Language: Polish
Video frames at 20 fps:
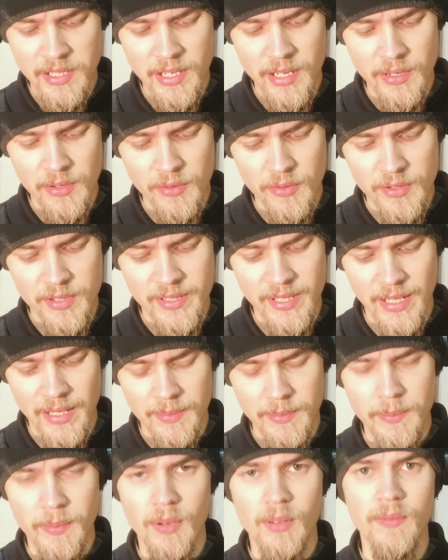się już
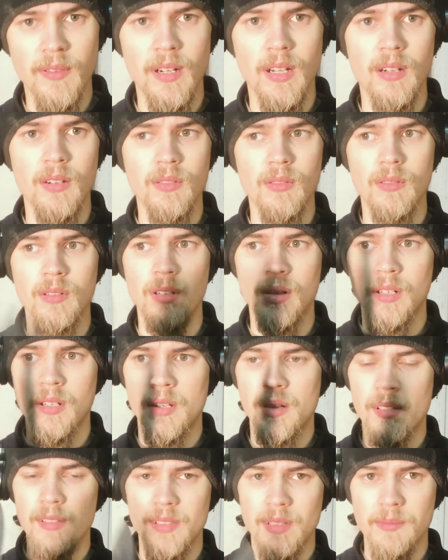zajmował,
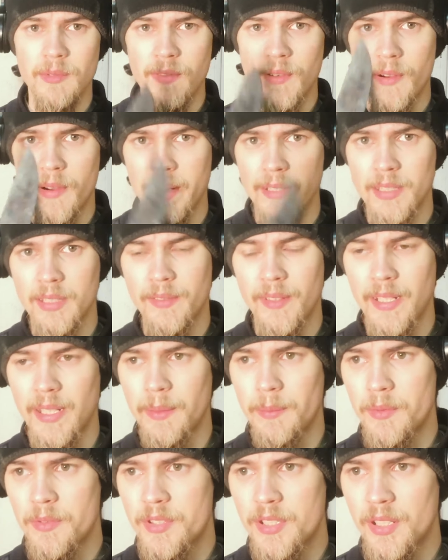zajmował
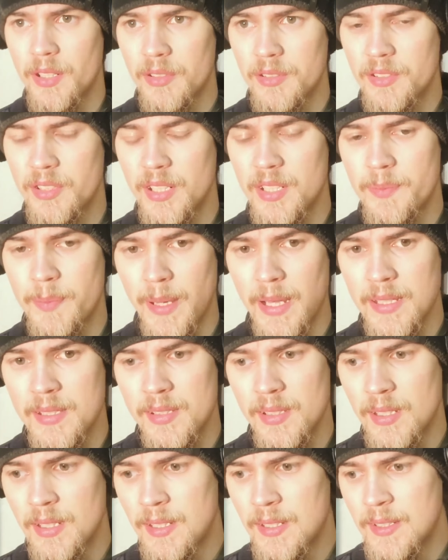hartowaniem. Muszę rozgrzać
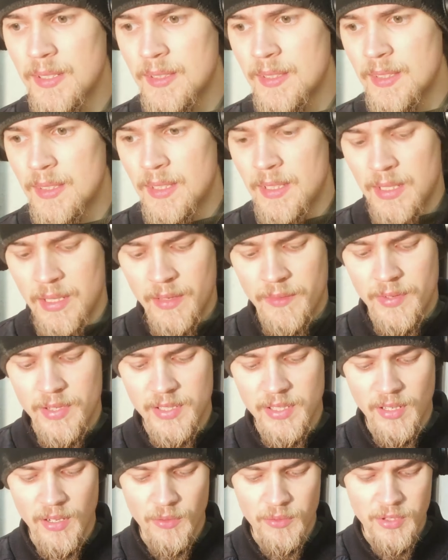piec,
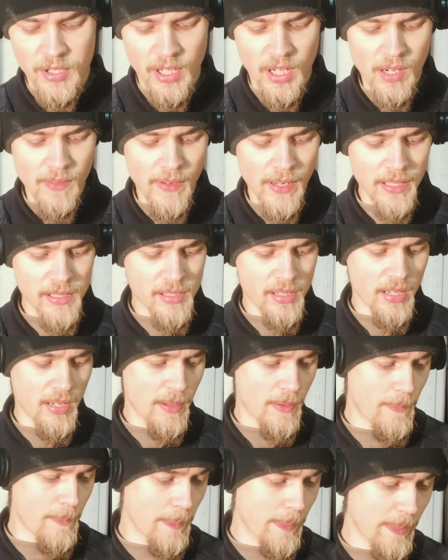wszystko uszykować
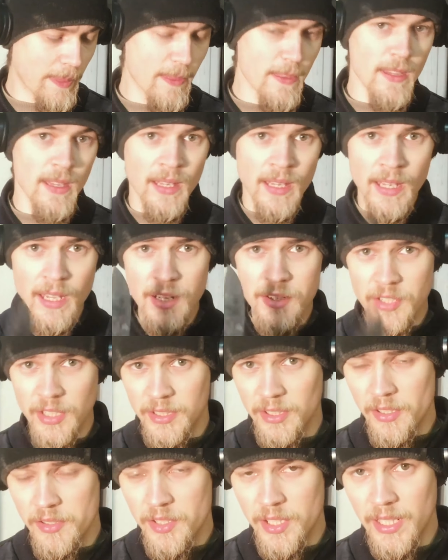i
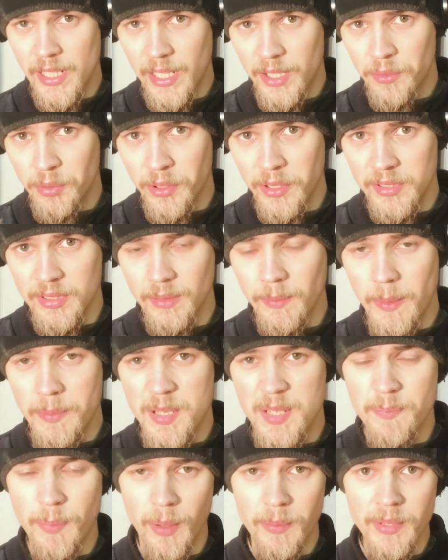jeszcze troszkę lektury
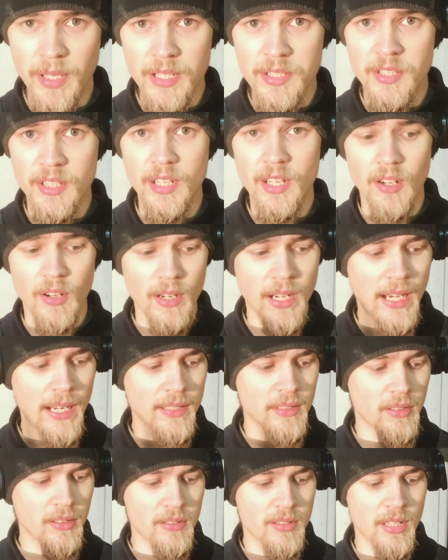sobie przypomnieć i
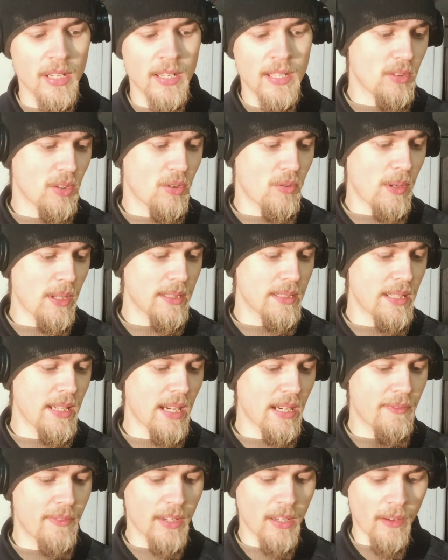ogarnąć
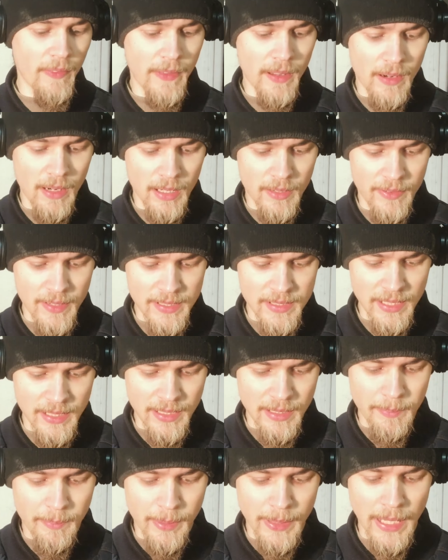dokładnie jak wyglądała
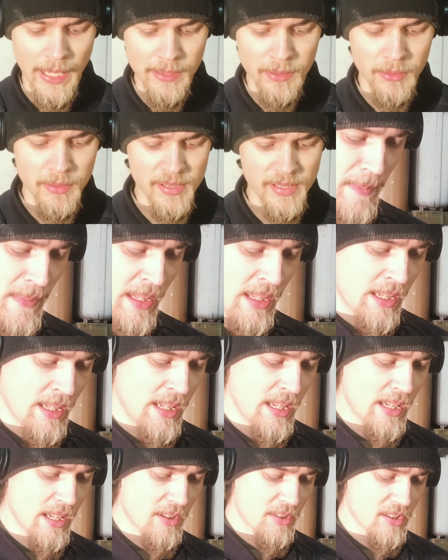kwestia temperatur
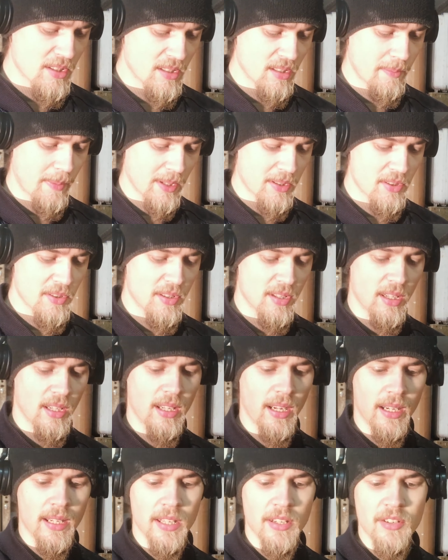i jeszcze zobaczyć
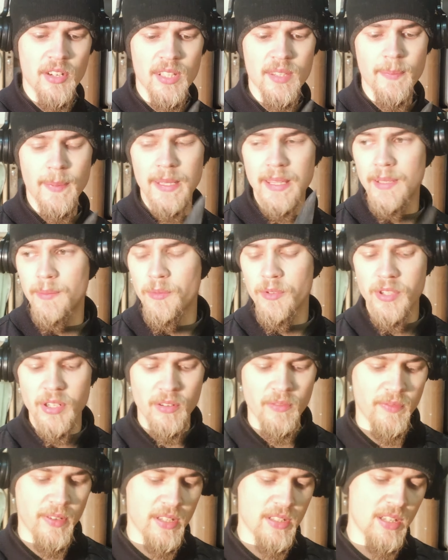jaki czas będę
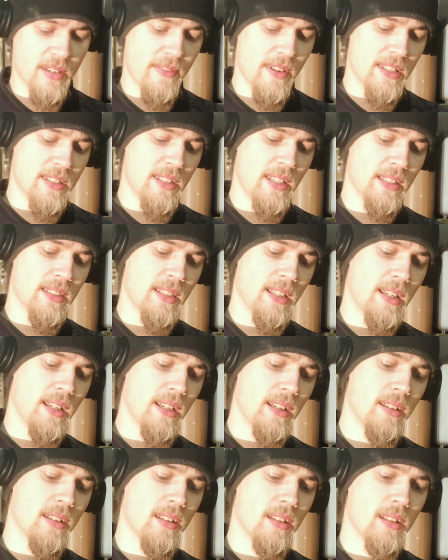musiał wygrzewać na
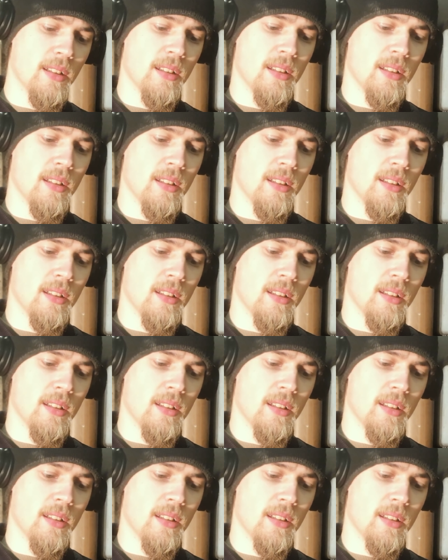te